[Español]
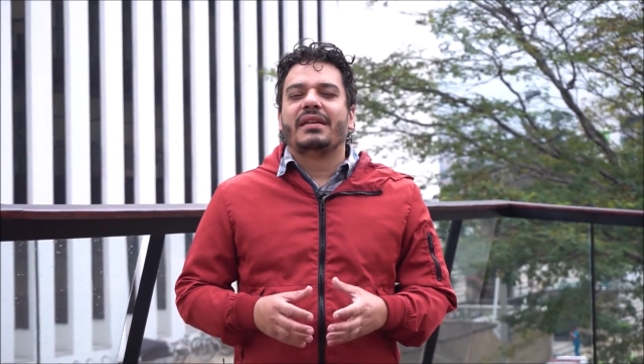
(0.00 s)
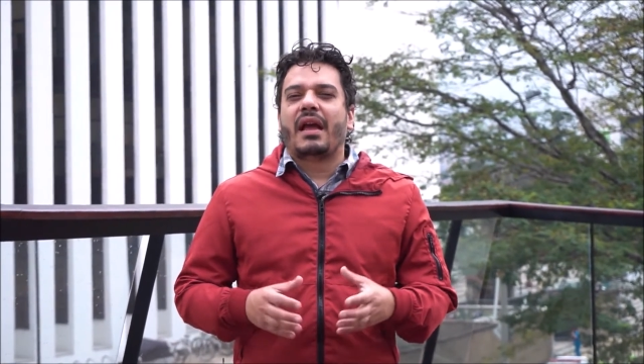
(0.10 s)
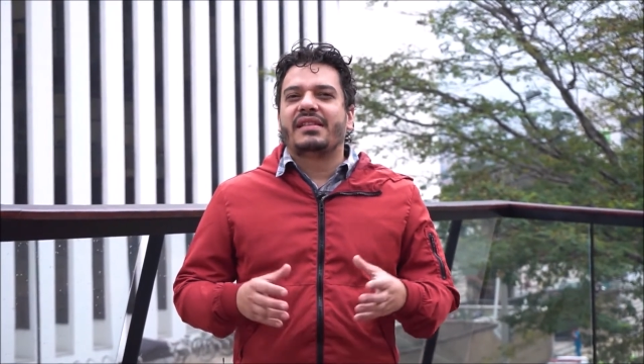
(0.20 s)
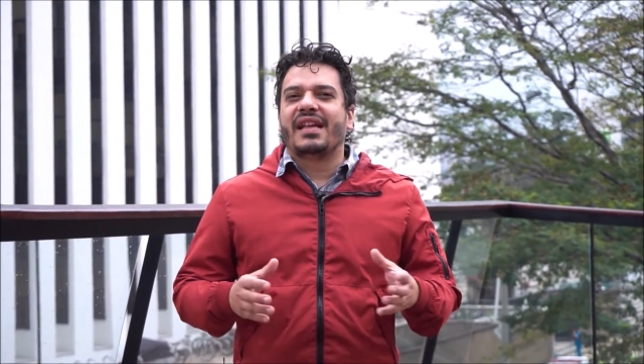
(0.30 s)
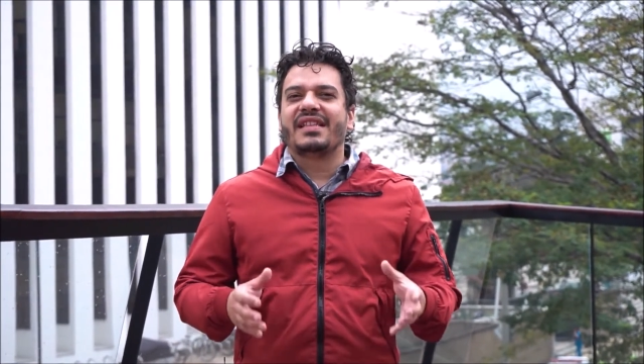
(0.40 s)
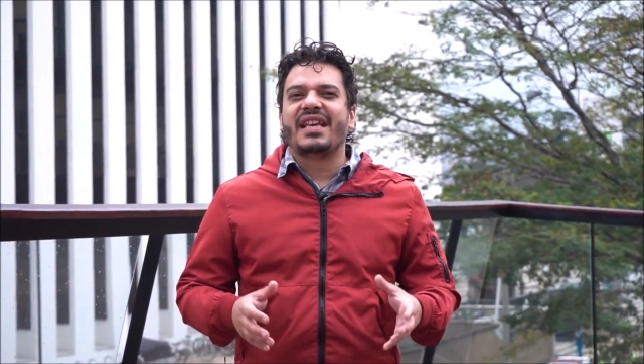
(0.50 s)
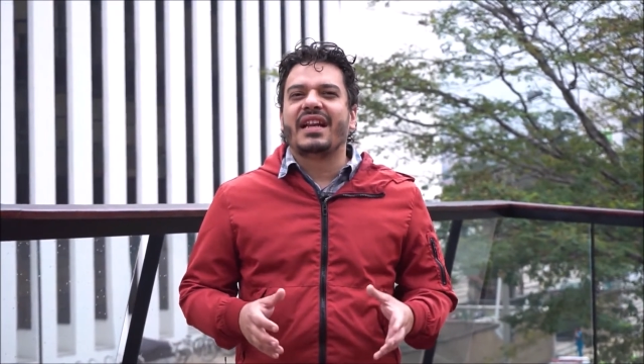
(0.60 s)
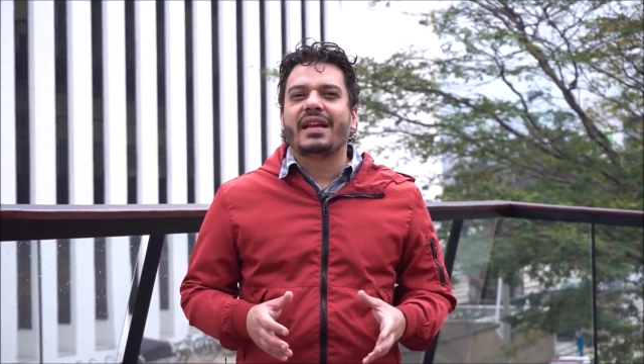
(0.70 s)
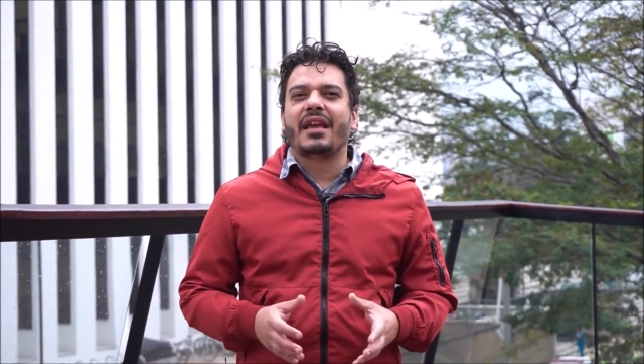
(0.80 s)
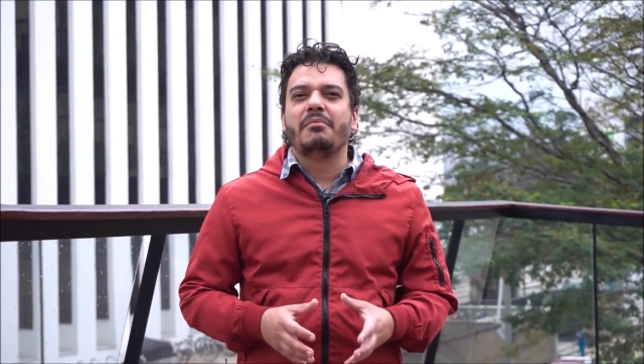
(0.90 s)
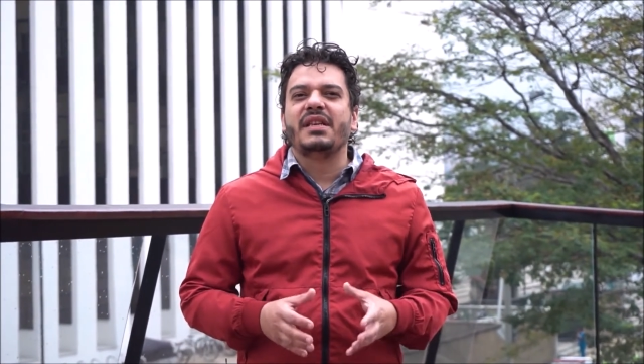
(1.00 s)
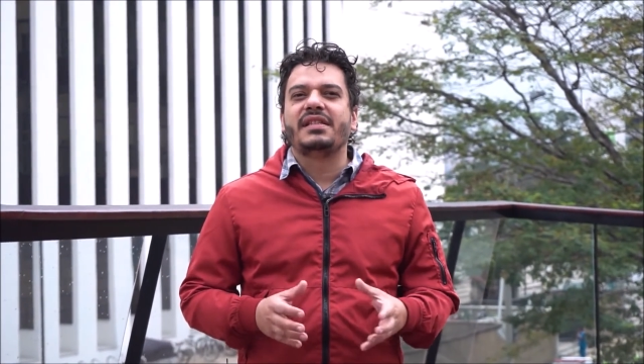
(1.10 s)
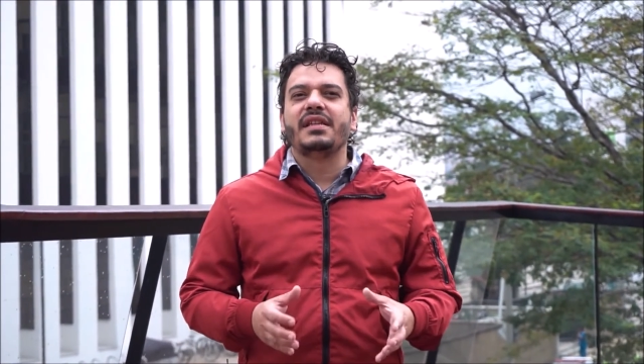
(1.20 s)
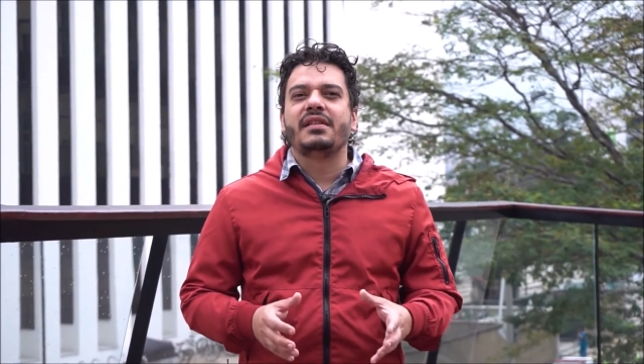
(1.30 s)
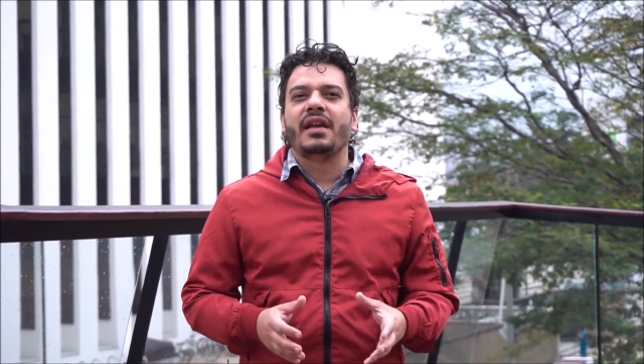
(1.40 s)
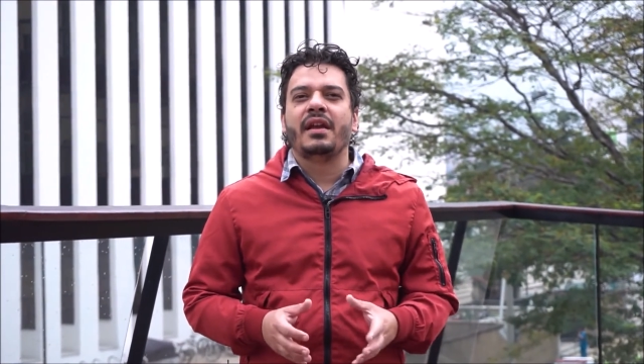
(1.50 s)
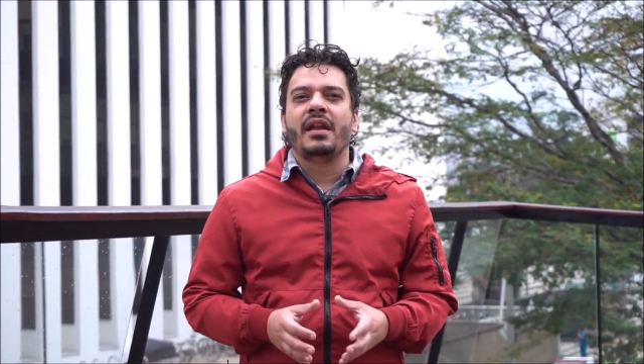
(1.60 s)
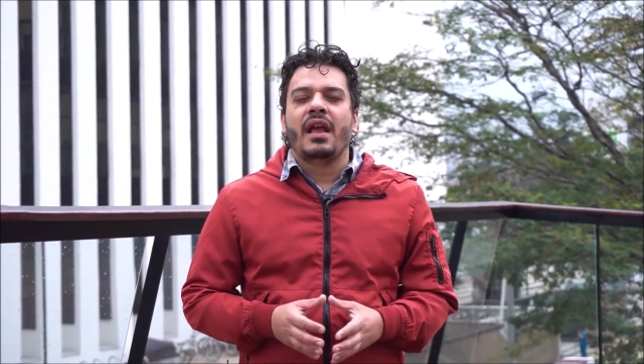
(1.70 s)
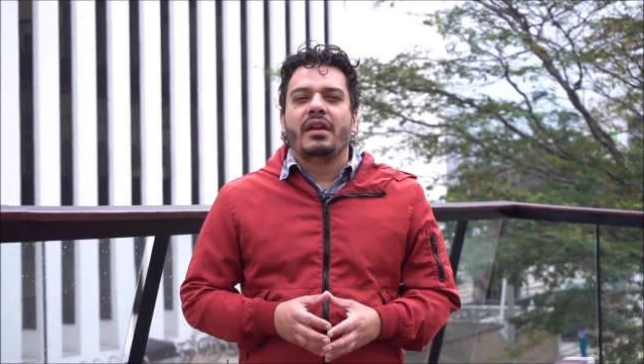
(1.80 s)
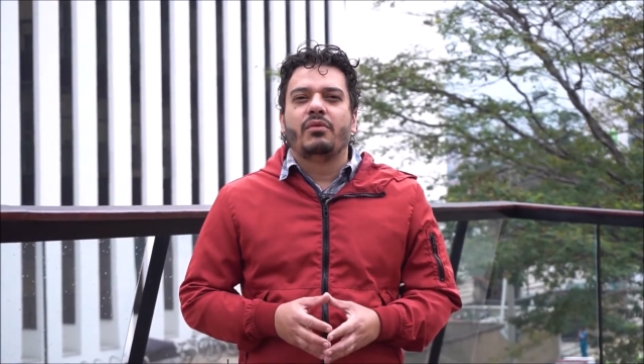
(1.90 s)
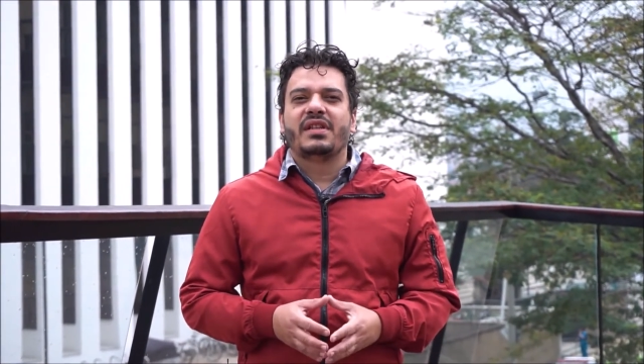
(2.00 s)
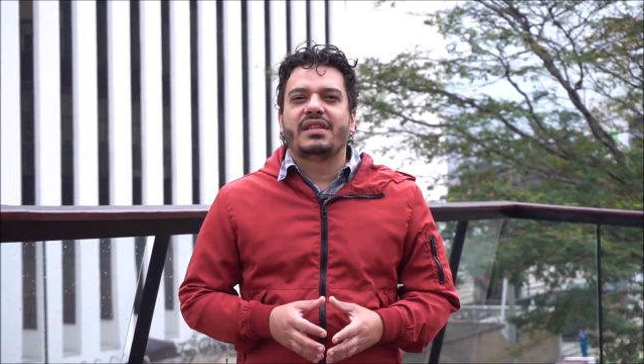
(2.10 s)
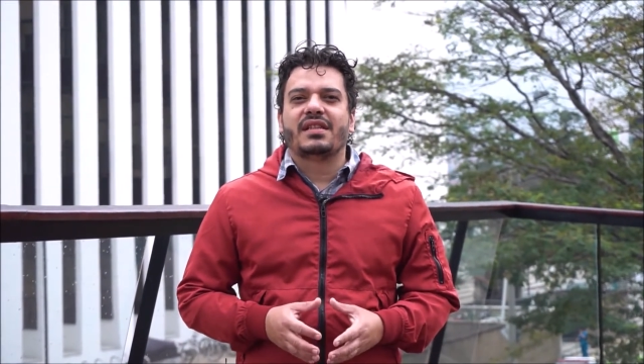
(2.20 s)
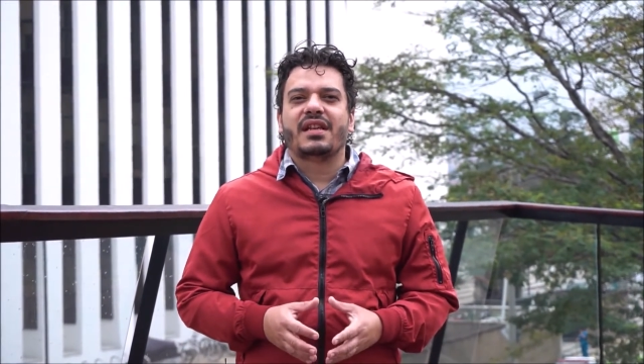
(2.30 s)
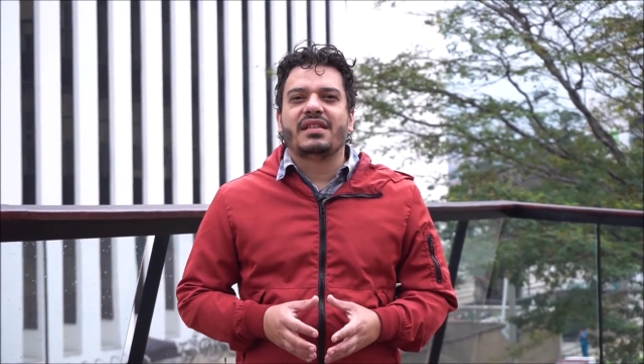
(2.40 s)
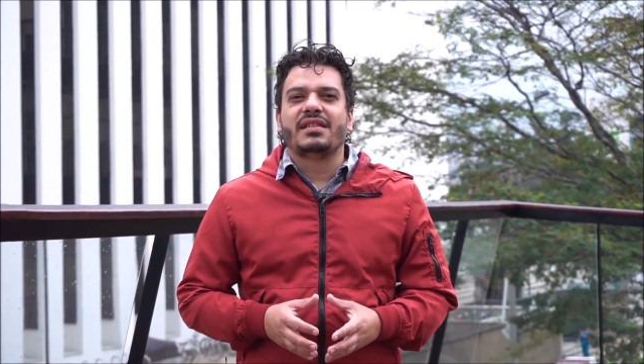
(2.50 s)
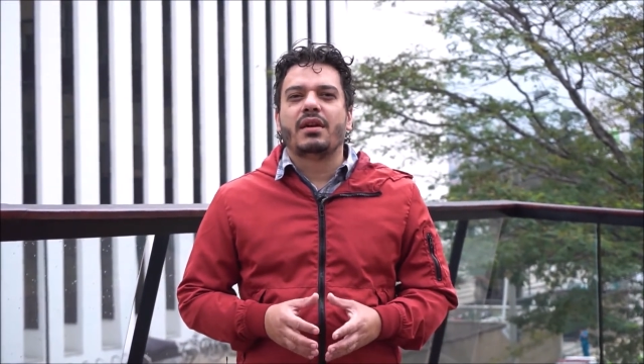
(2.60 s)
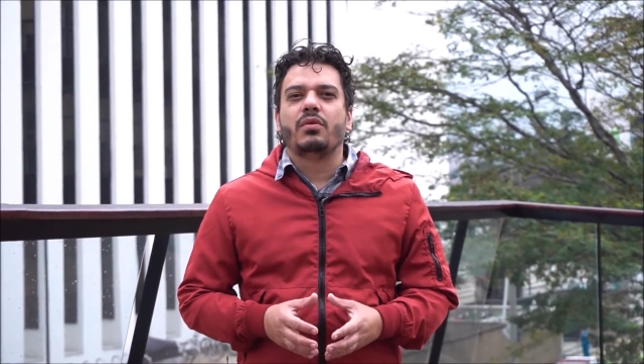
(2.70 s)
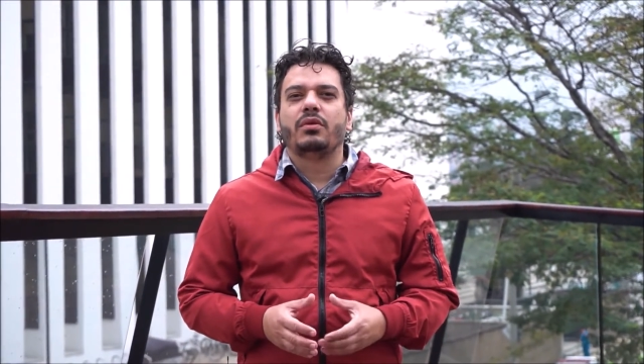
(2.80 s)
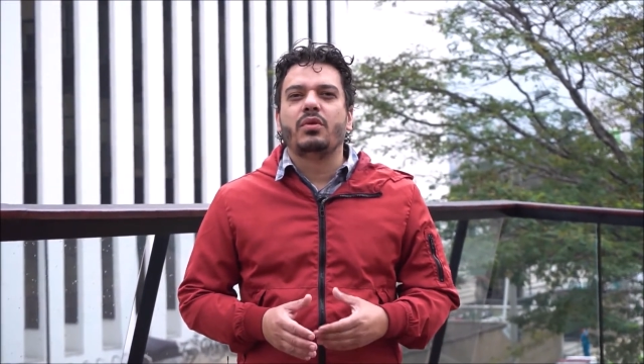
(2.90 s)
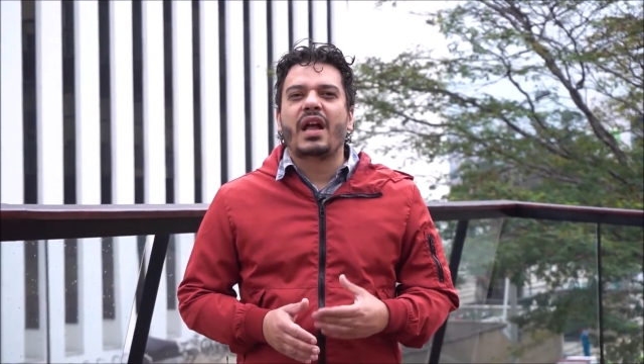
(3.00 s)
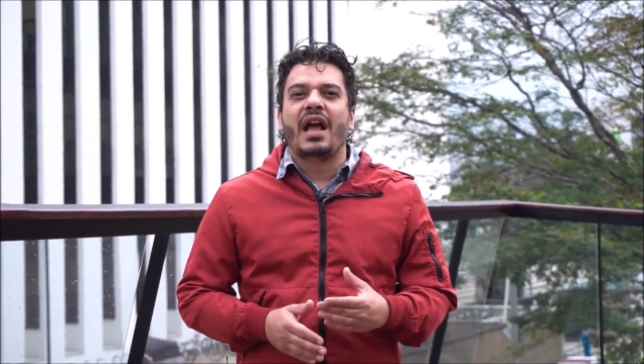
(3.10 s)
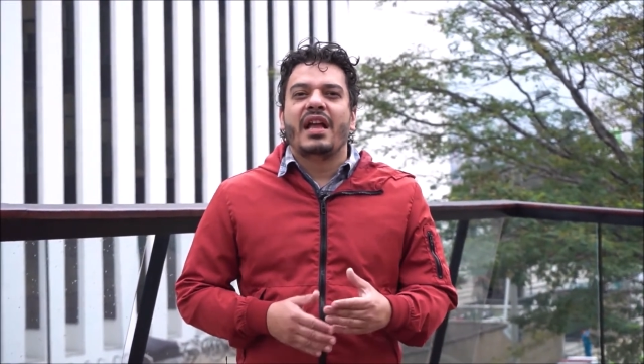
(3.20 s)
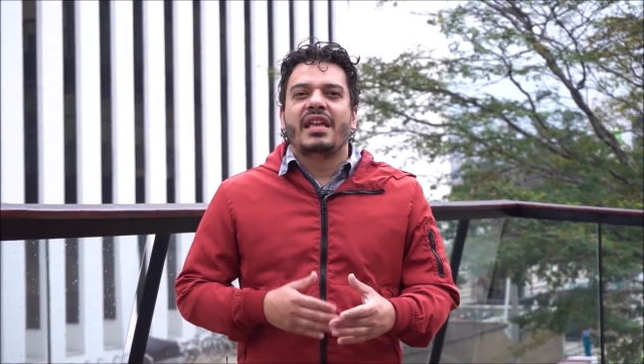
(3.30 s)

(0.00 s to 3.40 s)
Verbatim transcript: se acerquen, visiten nuestras casas de cultura